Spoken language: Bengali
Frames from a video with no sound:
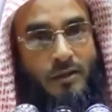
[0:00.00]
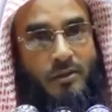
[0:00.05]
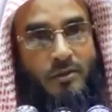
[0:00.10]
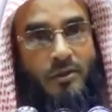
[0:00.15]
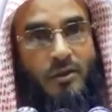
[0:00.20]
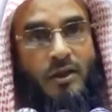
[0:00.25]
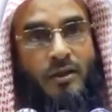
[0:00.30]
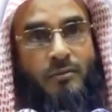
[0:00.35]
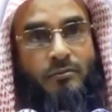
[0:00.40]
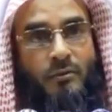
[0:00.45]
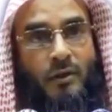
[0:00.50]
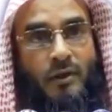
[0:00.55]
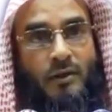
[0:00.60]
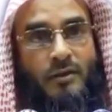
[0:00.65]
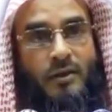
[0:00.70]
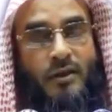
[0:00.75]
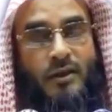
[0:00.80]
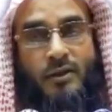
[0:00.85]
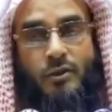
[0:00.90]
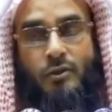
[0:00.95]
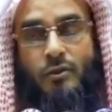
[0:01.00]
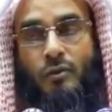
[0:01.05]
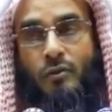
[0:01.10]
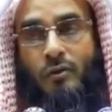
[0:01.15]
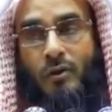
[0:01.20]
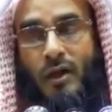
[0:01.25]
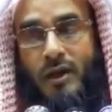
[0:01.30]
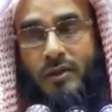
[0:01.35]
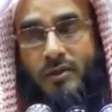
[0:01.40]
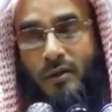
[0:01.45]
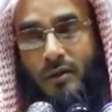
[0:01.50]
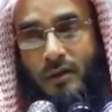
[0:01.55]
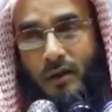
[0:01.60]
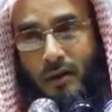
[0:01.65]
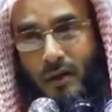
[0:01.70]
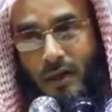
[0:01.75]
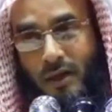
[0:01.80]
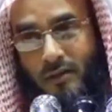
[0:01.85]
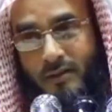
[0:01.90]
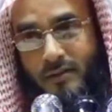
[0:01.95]
সহিফত যে রসুল্লাহ
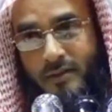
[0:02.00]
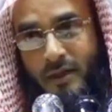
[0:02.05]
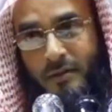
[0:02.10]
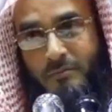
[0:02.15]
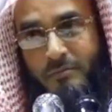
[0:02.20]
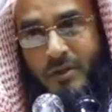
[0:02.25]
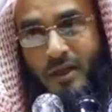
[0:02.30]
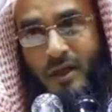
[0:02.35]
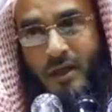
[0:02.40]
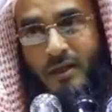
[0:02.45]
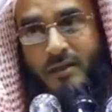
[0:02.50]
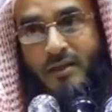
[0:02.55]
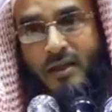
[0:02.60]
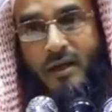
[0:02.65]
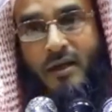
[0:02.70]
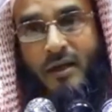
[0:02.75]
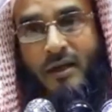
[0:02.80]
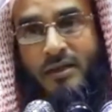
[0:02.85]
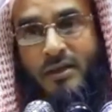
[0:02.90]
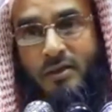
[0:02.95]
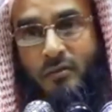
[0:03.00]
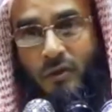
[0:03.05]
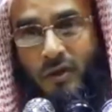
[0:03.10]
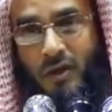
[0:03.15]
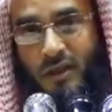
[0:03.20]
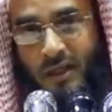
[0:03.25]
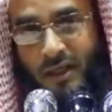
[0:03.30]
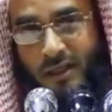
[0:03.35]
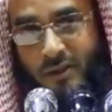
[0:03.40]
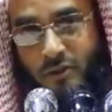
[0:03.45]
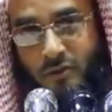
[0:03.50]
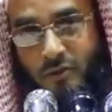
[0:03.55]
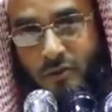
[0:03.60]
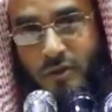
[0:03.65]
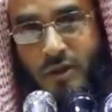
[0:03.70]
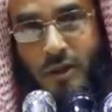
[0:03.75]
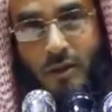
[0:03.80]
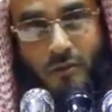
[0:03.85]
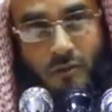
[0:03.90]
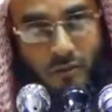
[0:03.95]
সাল্লাহ ইসলাম ছাড়া যার কাছে ওহি আসতো
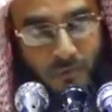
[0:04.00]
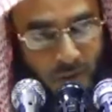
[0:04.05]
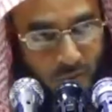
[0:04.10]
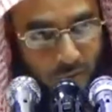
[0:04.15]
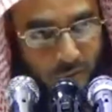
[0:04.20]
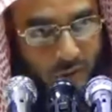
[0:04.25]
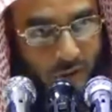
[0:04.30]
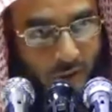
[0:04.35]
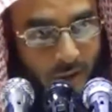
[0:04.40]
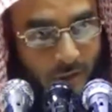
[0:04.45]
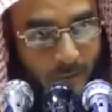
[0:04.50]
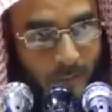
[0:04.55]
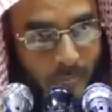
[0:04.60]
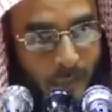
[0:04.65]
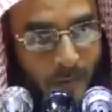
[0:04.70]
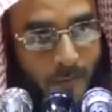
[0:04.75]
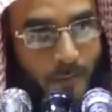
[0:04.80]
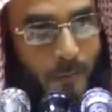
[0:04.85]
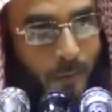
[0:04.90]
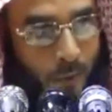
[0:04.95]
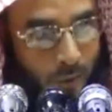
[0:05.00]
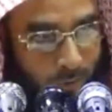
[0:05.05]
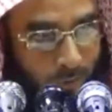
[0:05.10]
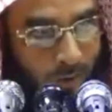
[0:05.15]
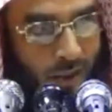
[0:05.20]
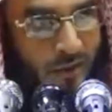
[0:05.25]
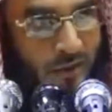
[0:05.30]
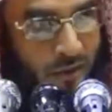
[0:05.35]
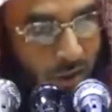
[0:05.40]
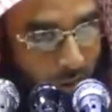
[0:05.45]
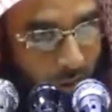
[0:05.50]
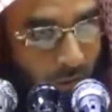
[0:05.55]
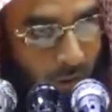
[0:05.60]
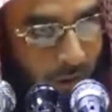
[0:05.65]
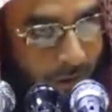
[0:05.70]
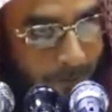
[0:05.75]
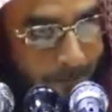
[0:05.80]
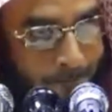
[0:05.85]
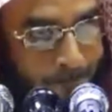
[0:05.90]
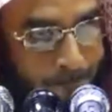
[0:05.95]
যে কোনো মানুষের ভুল ভ্রান্তি
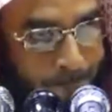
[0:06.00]
হওয়ার